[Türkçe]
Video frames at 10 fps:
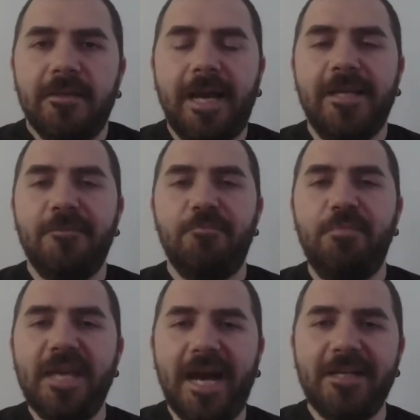Yani
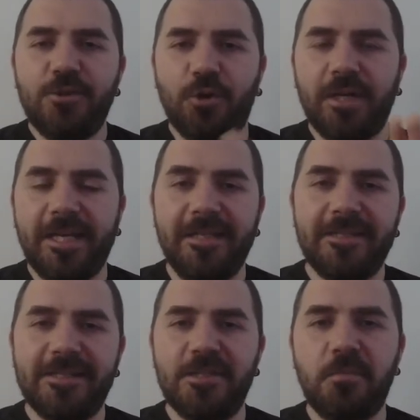bir ay sonra
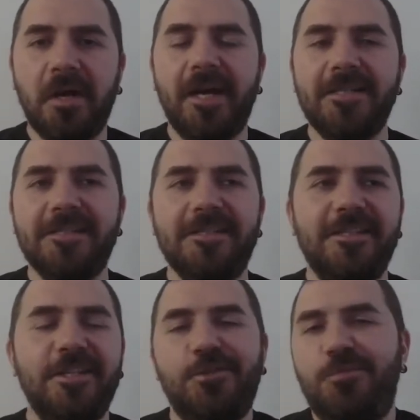gelirsiniz bakarsınız
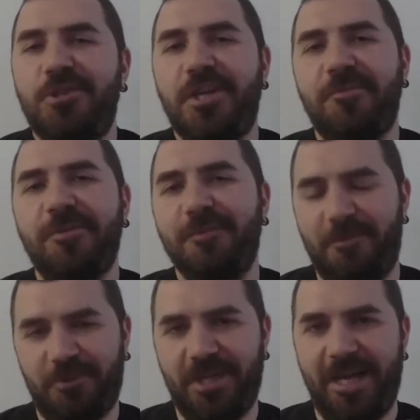ki hiçbir şey
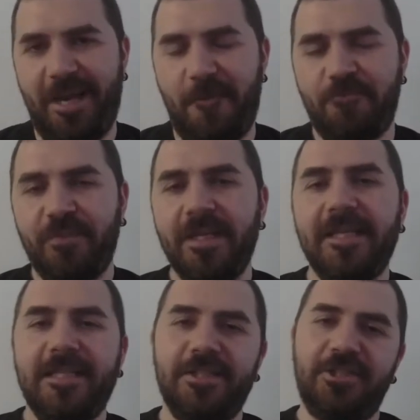yapılmamış hala.
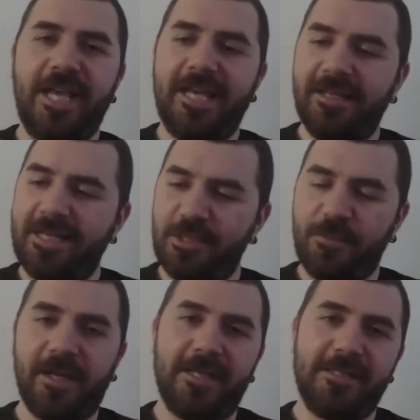İşte analysis
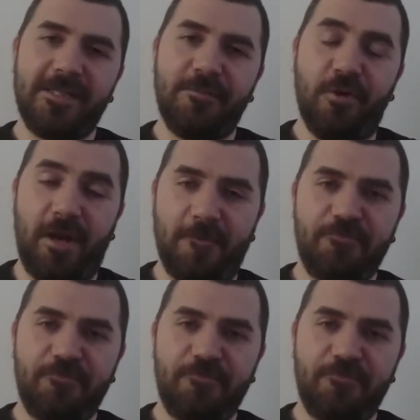paralysis de böyle.